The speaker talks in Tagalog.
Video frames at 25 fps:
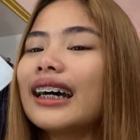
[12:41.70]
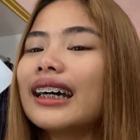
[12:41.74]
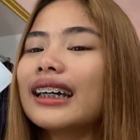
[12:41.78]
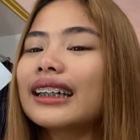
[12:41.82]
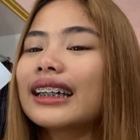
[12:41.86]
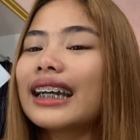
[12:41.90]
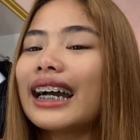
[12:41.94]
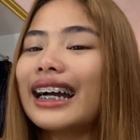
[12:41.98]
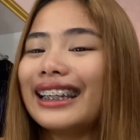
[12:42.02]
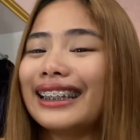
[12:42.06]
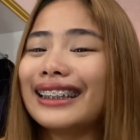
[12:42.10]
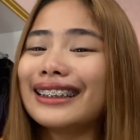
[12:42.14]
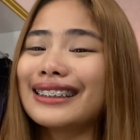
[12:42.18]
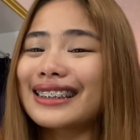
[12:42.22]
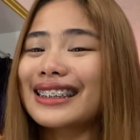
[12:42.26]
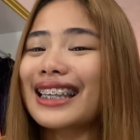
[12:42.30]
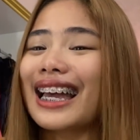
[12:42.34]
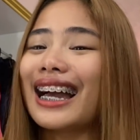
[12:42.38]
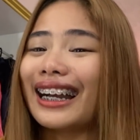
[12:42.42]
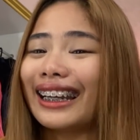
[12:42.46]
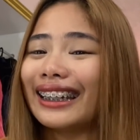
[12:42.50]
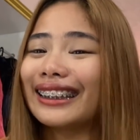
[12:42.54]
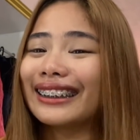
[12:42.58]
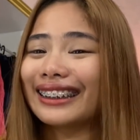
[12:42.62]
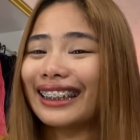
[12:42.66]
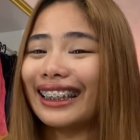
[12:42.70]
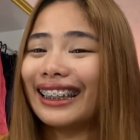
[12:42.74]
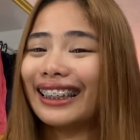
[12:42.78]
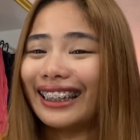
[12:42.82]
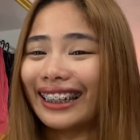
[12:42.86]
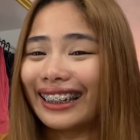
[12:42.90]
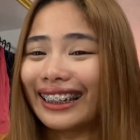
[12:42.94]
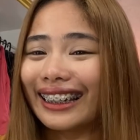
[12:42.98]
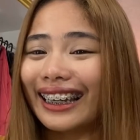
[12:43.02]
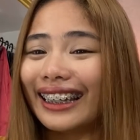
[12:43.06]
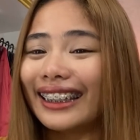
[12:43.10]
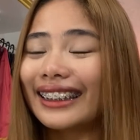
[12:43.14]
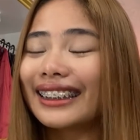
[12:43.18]
galing sa akin
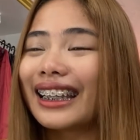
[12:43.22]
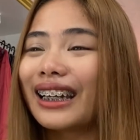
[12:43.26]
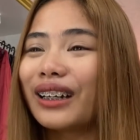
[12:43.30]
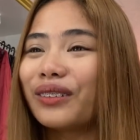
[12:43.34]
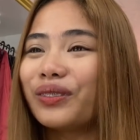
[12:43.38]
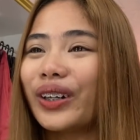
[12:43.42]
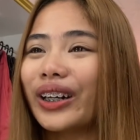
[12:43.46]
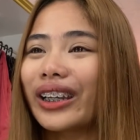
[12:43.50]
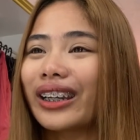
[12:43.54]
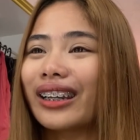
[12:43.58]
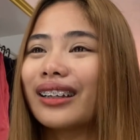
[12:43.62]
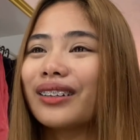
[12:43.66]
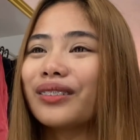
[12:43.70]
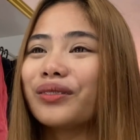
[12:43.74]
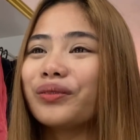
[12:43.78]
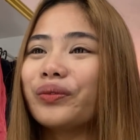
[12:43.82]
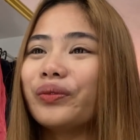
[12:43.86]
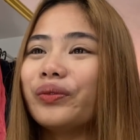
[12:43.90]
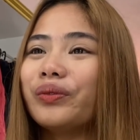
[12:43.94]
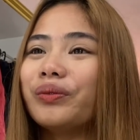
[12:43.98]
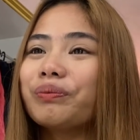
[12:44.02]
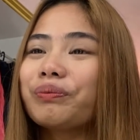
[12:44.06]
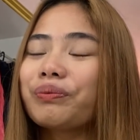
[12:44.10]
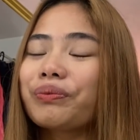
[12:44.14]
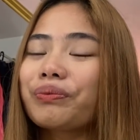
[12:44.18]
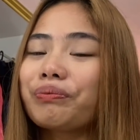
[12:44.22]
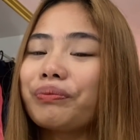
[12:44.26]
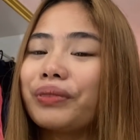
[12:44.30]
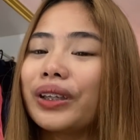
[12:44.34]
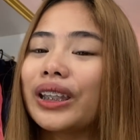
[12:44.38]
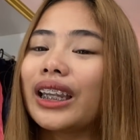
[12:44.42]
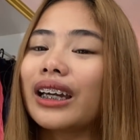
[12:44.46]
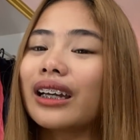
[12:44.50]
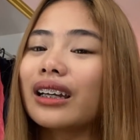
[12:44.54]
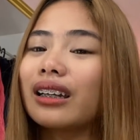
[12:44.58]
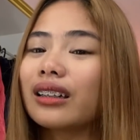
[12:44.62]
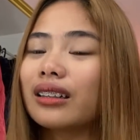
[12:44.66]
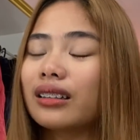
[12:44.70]
talaga na parang
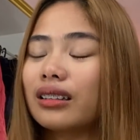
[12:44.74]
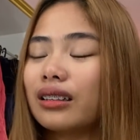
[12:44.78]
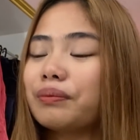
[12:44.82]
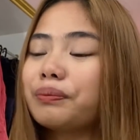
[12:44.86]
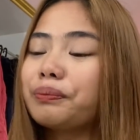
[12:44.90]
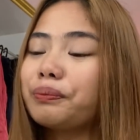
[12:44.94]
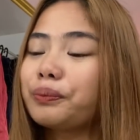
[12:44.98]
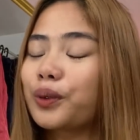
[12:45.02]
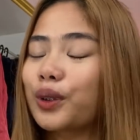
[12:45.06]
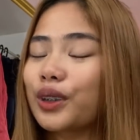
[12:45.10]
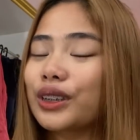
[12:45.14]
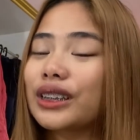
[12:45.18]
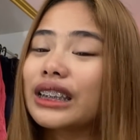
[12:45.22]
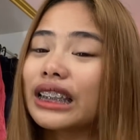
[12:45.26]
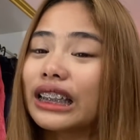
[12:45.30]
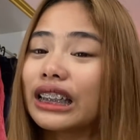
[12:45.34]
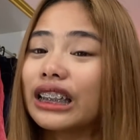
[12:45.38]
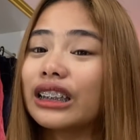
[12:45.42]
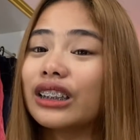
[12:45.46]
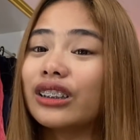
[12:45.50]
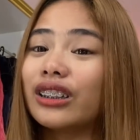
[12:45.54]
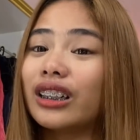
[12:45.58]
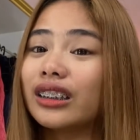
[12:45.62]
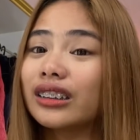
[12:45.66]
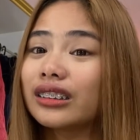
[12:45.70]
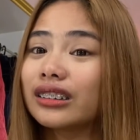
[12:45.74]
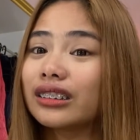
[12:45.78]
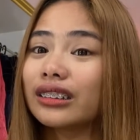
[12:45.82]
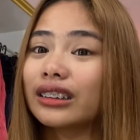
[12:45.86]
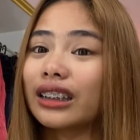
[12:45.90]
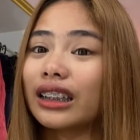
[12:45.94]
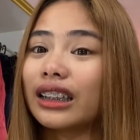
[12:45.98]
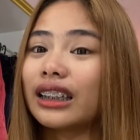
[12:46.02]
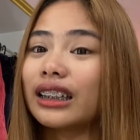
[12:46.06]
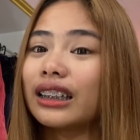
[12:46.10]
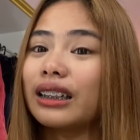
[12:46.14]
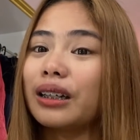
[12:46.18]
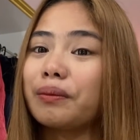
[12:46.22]
pinagpursigidohan ko
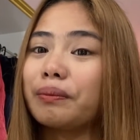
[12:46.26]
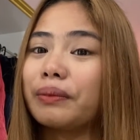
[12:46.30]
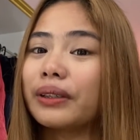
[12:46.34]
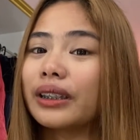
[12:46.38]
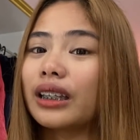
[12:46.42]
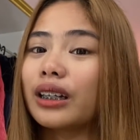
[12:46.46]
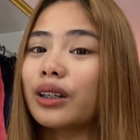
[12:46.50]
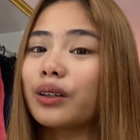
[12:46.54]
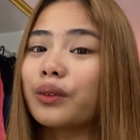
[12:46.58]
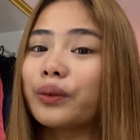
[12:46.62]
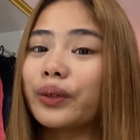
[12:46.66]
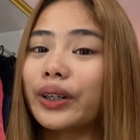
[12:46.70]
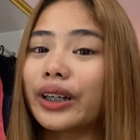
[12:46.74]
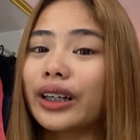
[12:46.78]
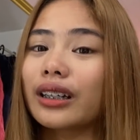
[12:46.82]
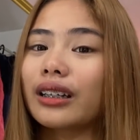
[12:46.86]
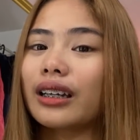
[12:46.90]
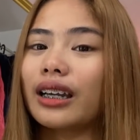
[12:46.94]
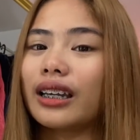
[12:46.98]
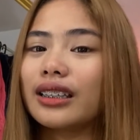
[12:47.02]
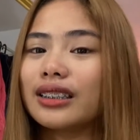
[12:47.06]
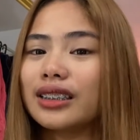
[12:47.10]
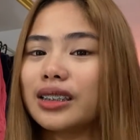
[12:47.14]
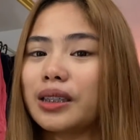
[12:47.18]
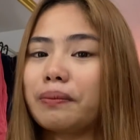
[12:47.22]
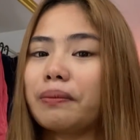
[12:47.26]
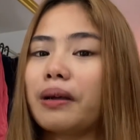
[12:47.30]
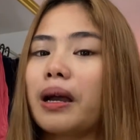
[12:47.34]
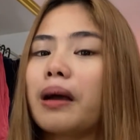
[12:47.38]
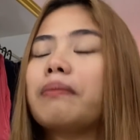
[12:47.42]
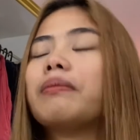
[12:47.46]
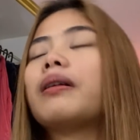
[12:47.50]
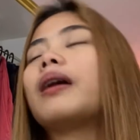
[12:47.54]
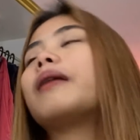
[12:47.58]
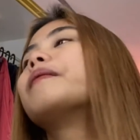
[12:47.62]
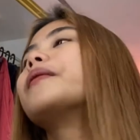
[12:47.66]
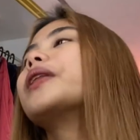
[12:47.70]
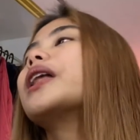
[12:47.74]
talaga, pinag-work ayon si
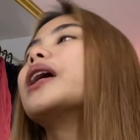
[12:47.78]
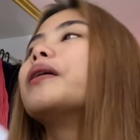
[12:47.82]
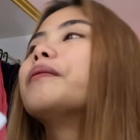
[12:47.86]
Papa.